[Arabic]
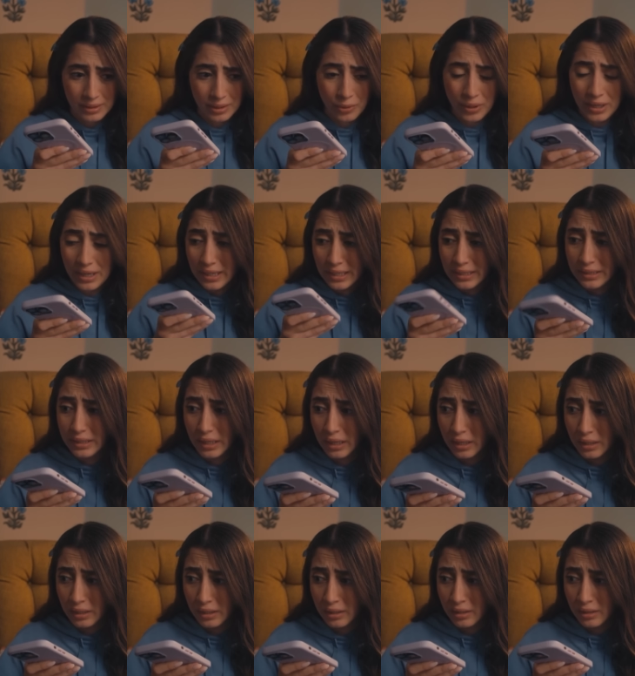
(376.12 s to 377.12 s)
طيب، وينك انت؟
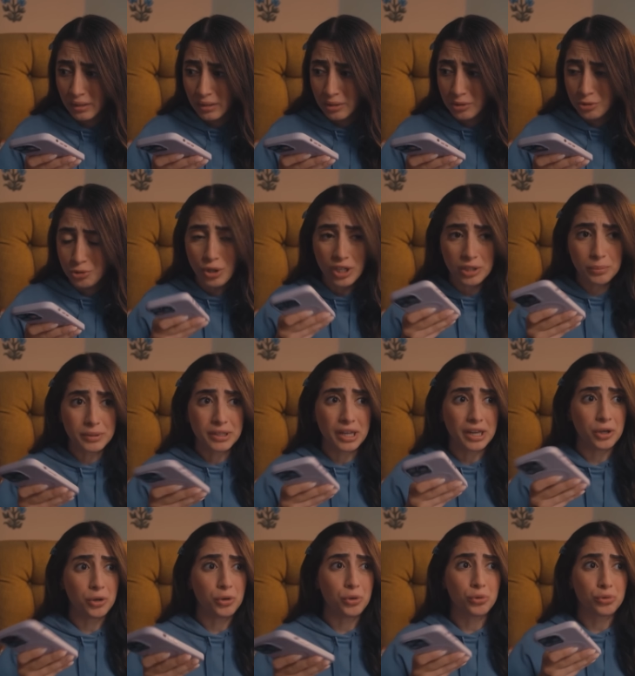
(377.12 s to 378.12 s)
شو
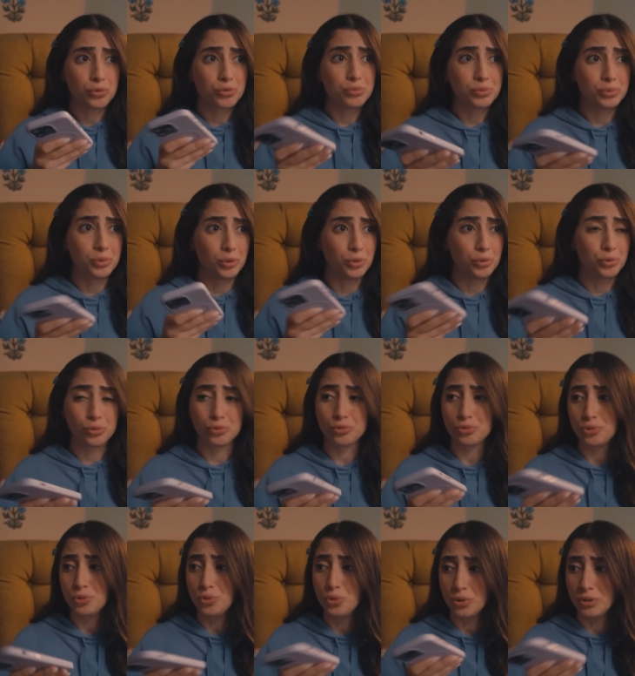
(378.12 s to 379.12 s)
هالبضايع حرق حرق
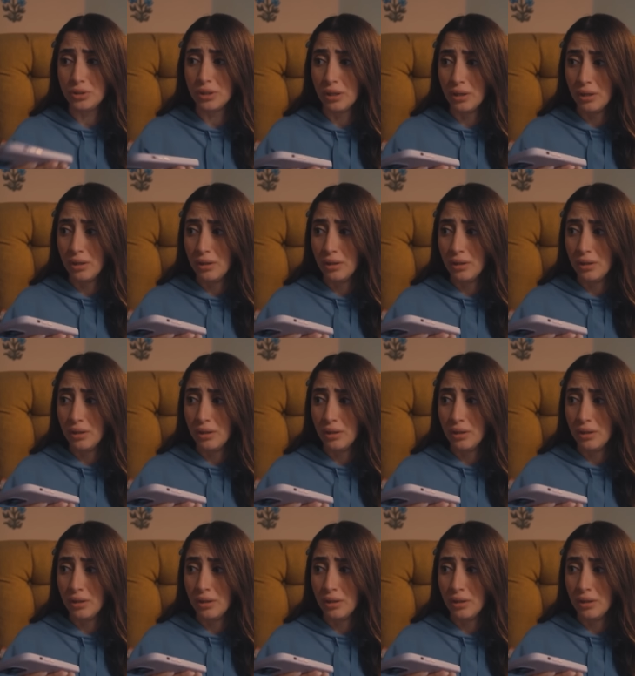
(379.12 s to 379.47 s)
جلود؟